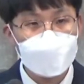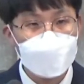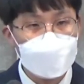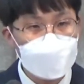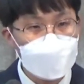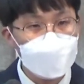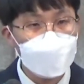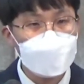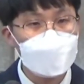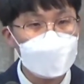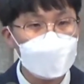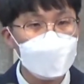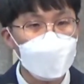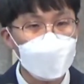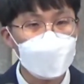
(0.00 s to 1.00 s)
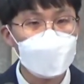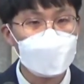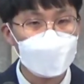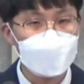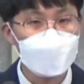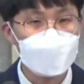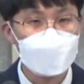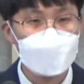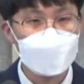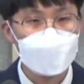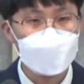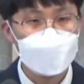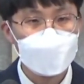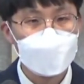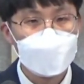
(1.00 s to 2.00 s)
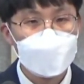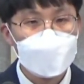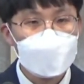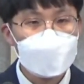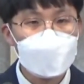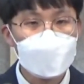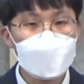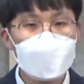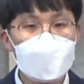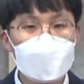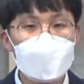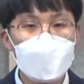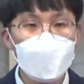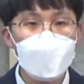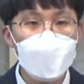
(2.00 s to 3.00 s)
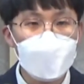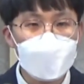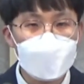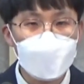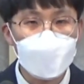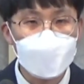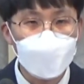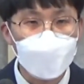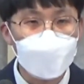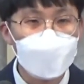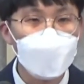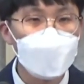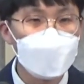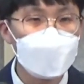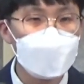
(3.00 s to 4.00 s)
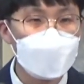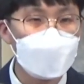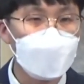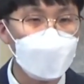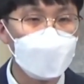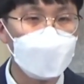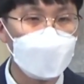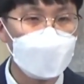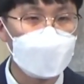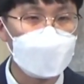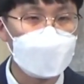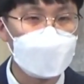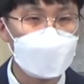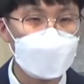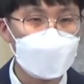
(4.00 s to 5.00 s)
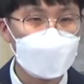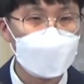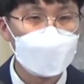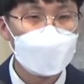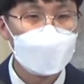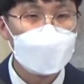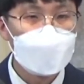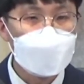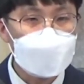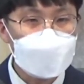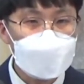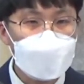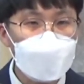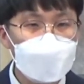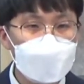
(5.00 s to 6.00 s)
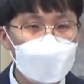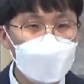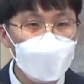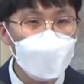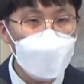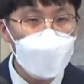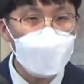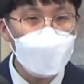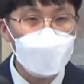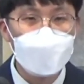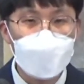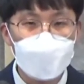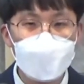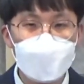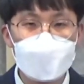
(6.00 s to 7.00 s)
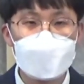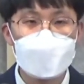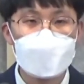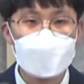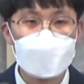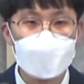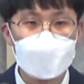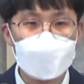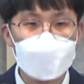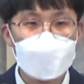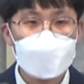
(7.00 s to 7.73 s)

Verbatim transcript: 이러한 일이 벌어졌는지, 지금 그들이 왜 이러한 어려움들을 겪고 있는지, 이 시간들을 왜 보내고 있는지